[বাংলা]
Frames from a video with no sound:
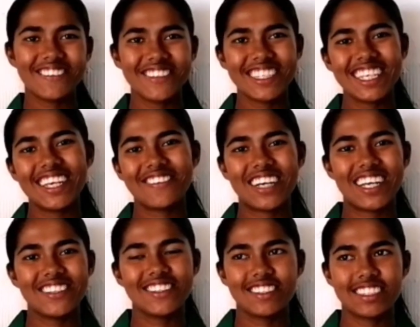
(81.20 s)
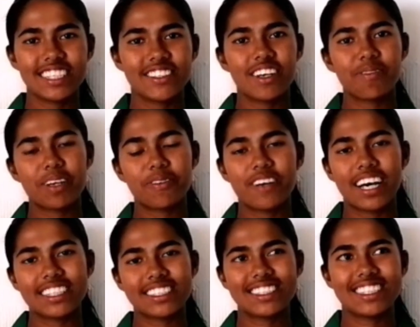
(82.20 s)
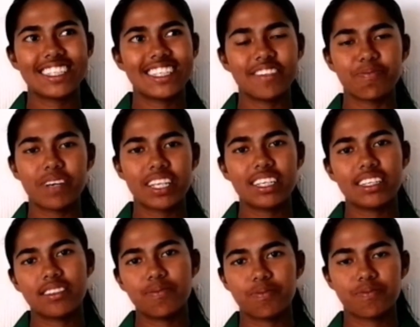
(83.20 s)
আলহামদুলিল্লাহ ভালো যেহেতু আমরা ফার্স্টে মানে